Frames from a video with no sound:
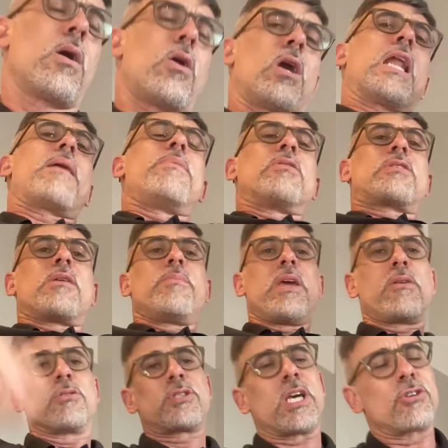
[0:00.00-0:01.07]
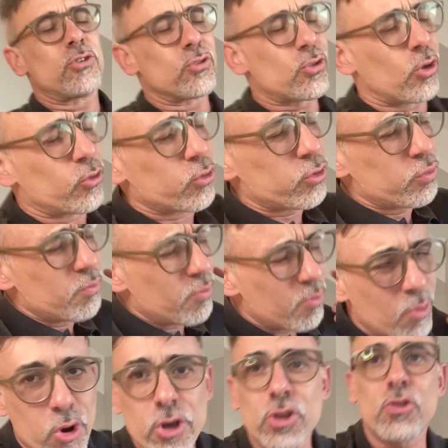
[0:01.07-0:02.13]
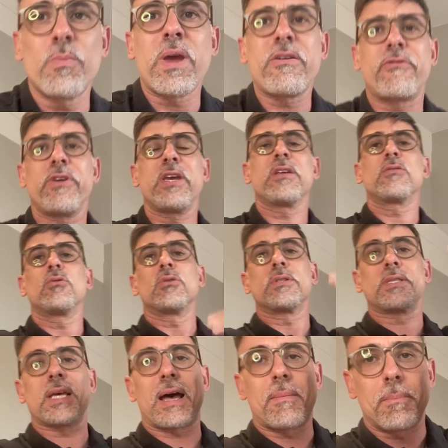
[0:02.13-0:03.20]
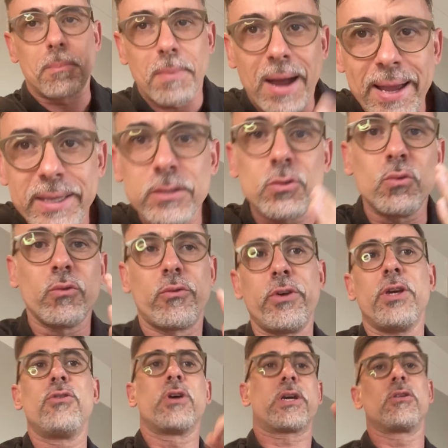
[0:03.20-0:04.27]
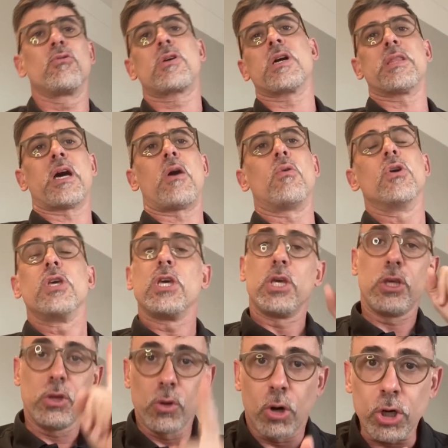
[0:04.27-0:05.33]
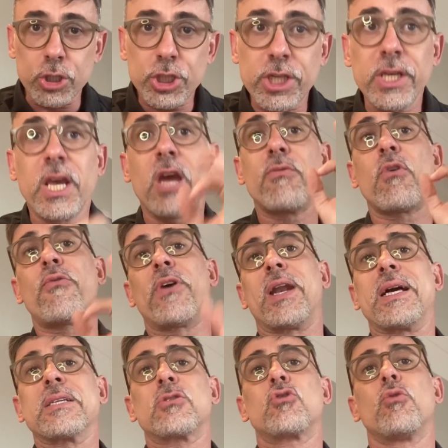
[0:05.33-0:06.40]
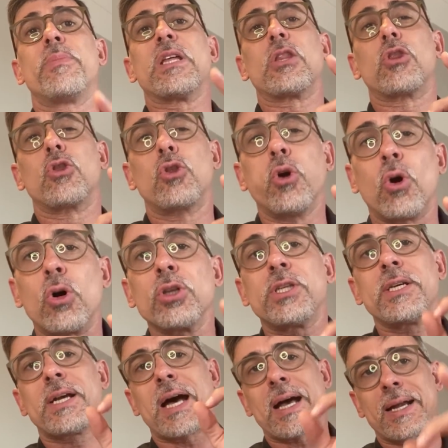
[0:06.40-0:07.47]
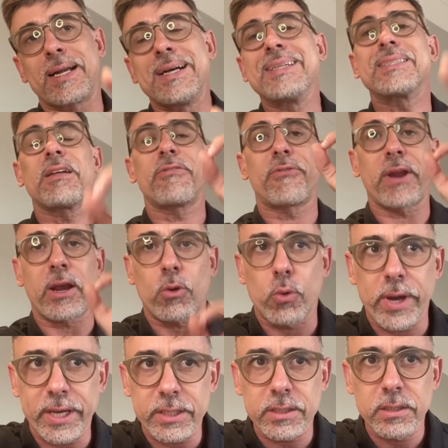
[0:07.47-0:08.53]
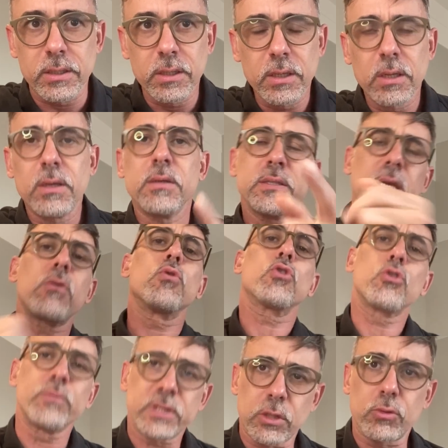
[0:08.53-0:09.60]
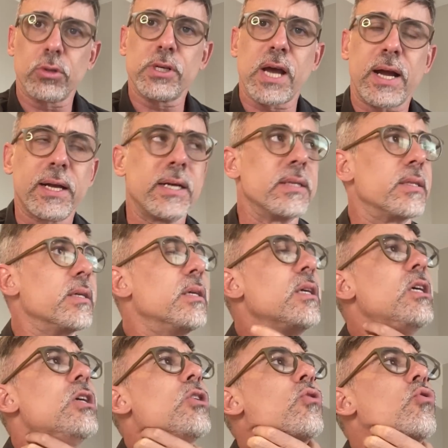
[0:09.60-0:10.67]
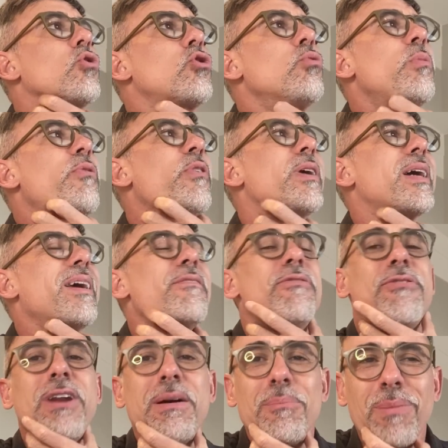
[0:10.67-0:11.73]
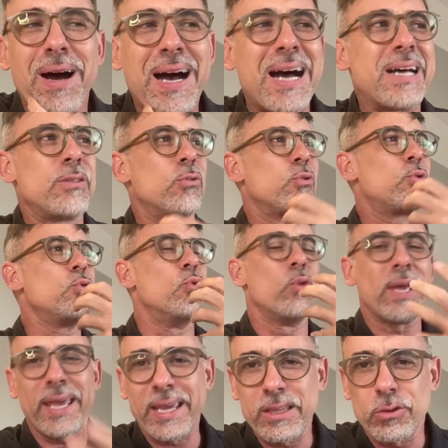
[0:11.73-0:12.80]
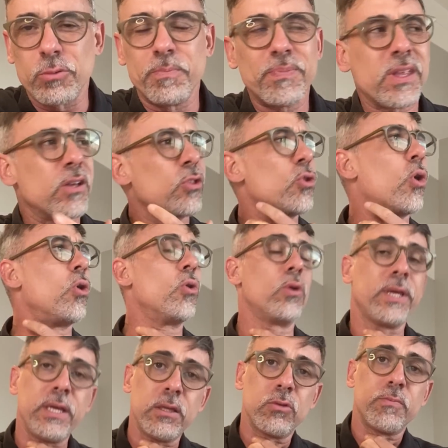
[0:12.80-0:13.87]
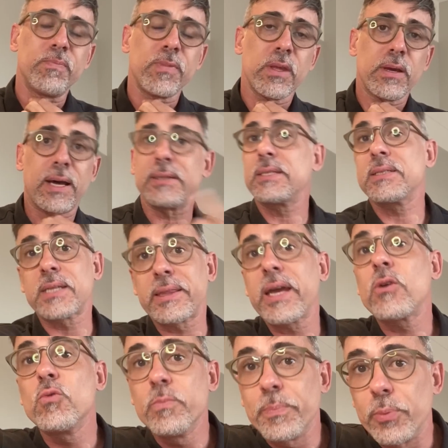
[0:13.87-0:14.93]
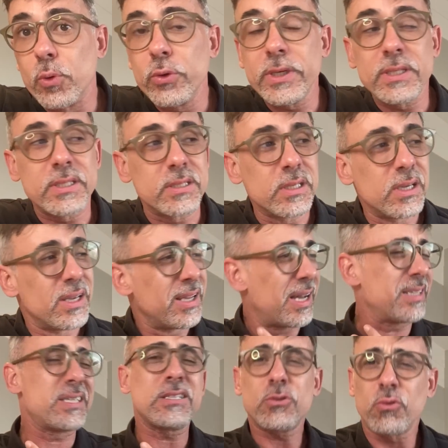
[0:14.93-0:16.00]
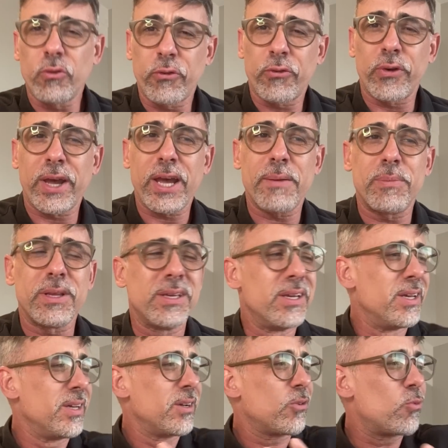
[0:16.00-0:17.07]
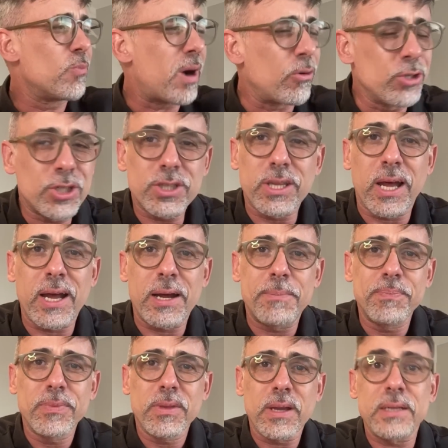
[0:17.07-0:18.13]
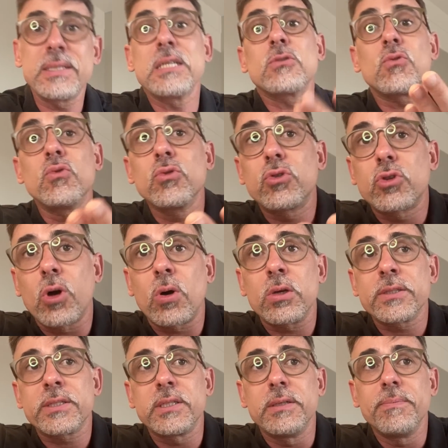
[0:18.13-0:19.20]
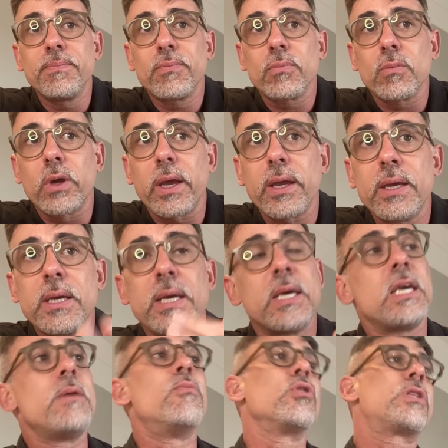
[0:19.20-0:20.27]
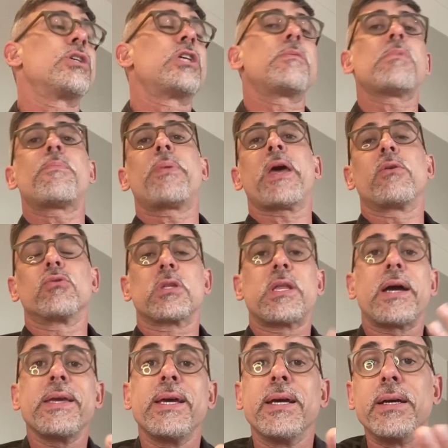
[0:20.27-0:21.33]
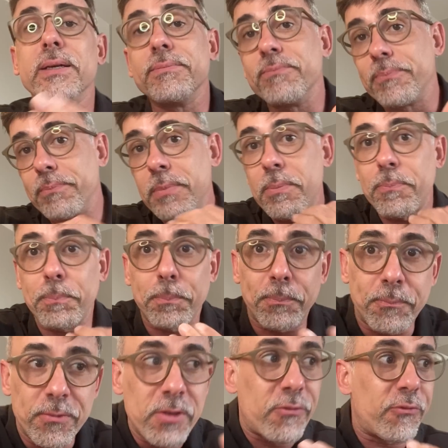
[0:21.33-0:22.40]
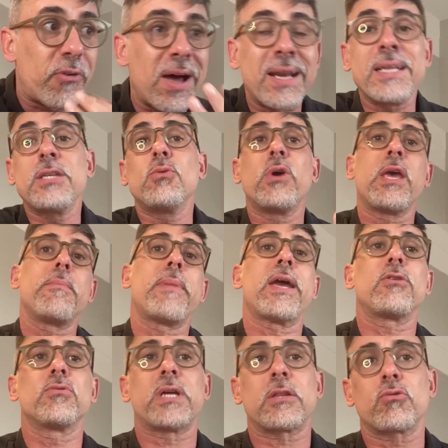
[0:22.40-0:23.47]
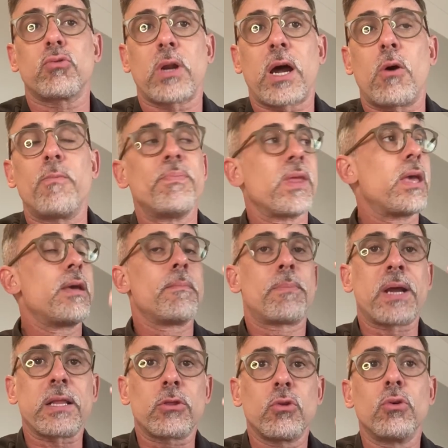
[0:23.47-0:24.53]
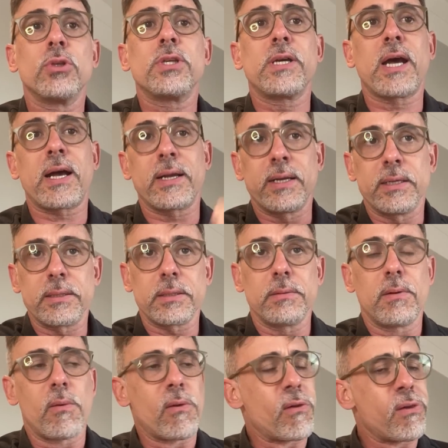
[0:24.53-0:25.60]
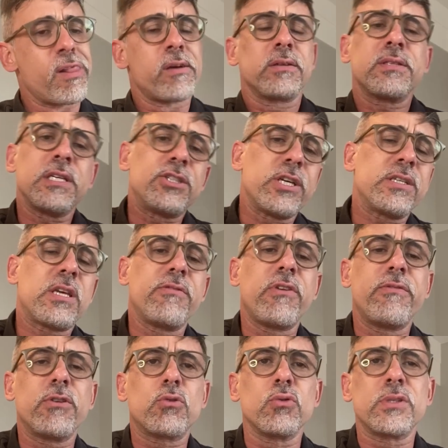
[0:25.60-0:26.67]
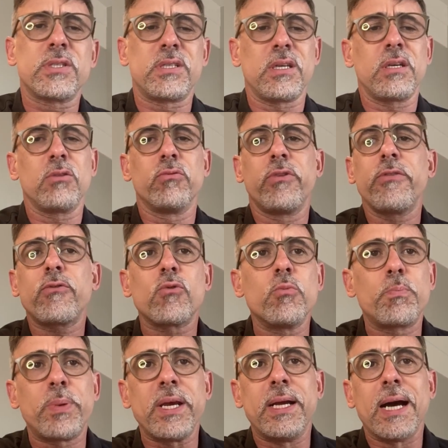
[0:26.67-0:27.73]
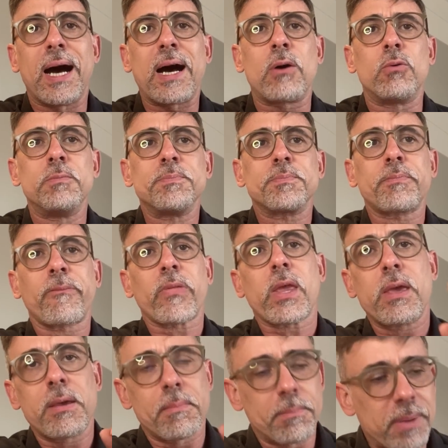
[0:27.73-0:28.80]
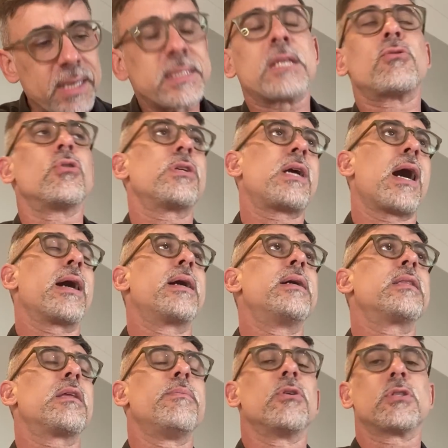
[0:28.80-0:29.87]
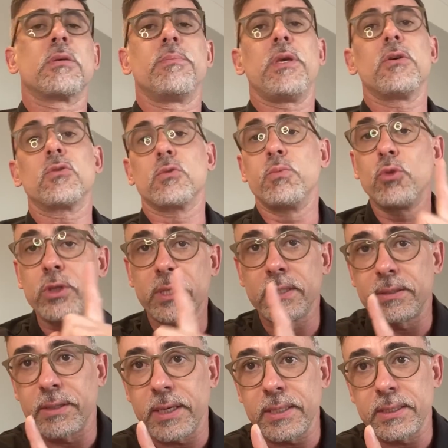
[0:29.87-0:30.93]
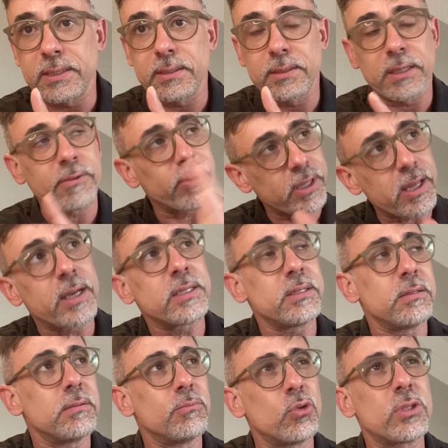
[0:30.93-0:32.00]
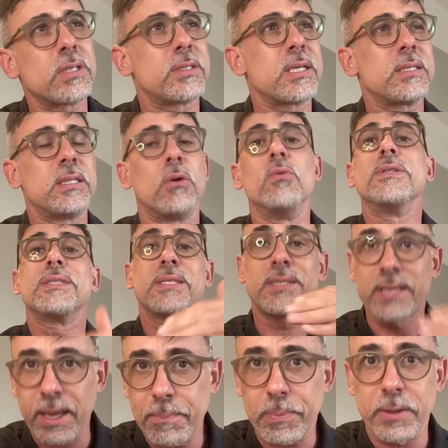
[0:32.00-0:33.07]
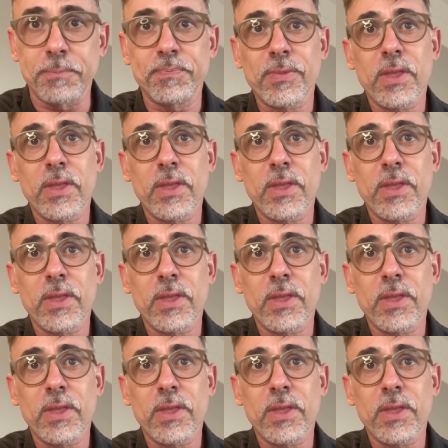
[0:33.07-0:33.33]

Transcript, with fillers: Olá meus amigos, sejam todos muito bem-vindos a mais um vídeo aqui do canal. E hoje eu vou falar sobre dor de garganta frequente. Você costuma ter dor de garganta? Costuma ficar inflamado, doendo, dolorido, às vezes até com pus, às vezes com febre, com mal-estar, às vezes com tosse, né? E muita gente me pergunta, Dayan, me, me fala de um remédio natural para dor de garganta. Tem gente que vive tossindo, vive com pigarro, mas a dor de garganta, meus amigos, muitas vezes, na verdade, muitas vezes não, sempre